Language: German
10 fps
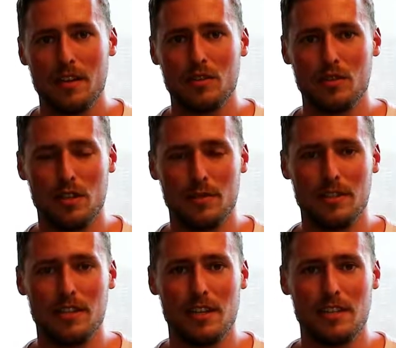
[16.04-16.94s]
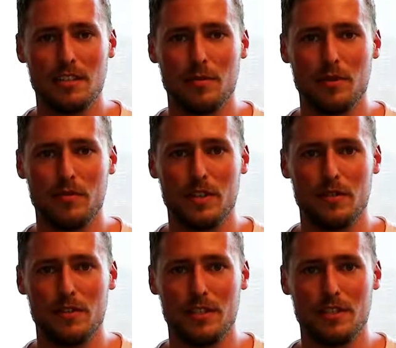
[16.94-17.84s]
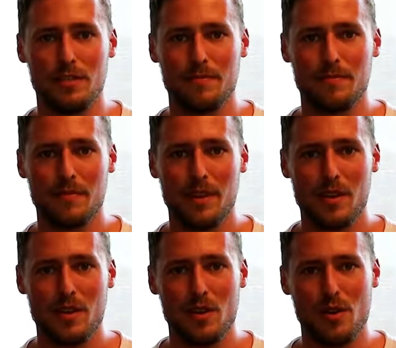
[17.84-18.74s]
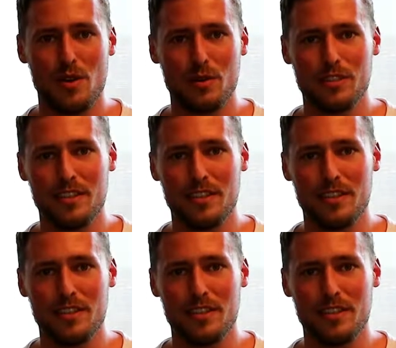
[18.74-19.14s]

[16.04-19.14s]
zu dem ich nach Lissabon wieder fliege. Los